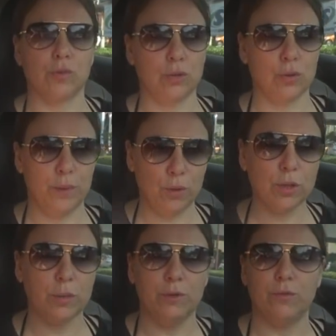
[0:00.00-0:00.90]
вот, которые приходят
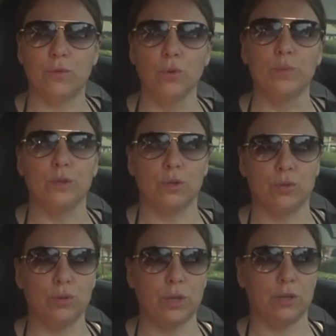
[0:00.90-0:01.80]
ко мне в клуб на
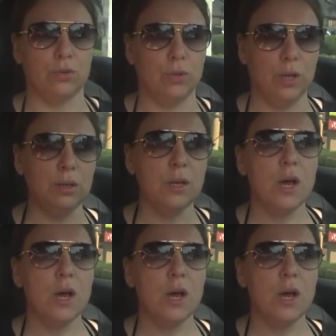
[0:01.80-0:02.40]
консультацию, да,